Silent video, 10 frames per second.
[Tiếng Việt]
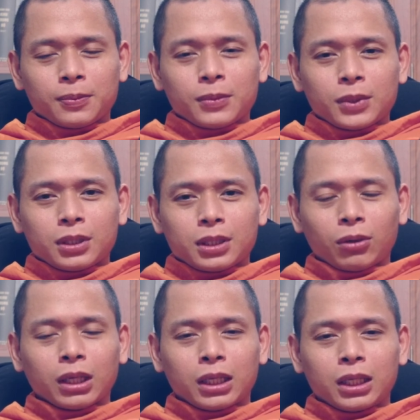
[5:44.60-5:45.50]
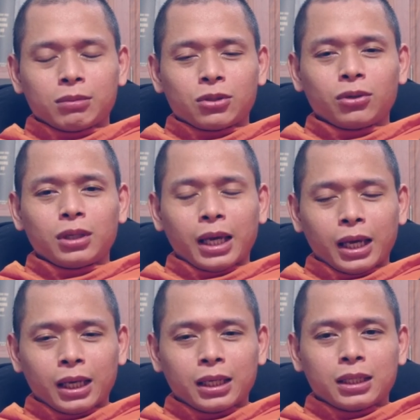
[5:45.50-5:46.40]
sau này khi mà xuất
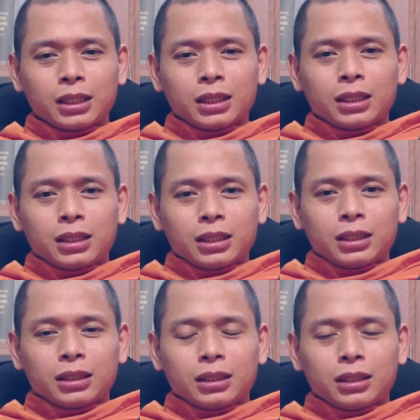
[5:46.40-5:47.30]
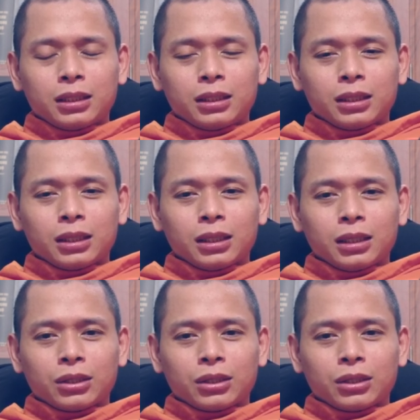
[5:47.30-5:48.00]
gia thì à,